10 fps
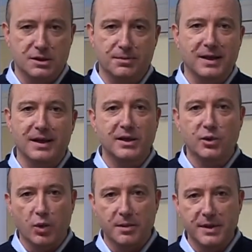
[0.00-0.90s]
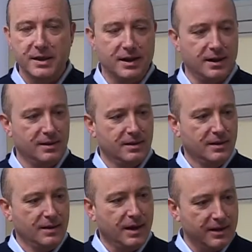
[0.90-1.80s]
si parla di 2000
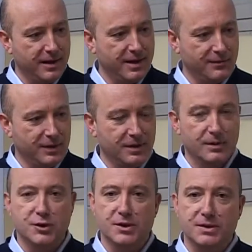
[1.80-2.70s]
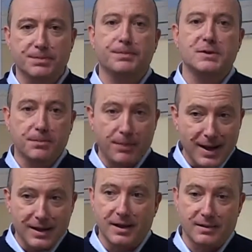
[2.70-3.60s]
allievi, ci, si
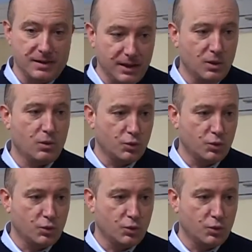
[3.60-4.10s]
parla di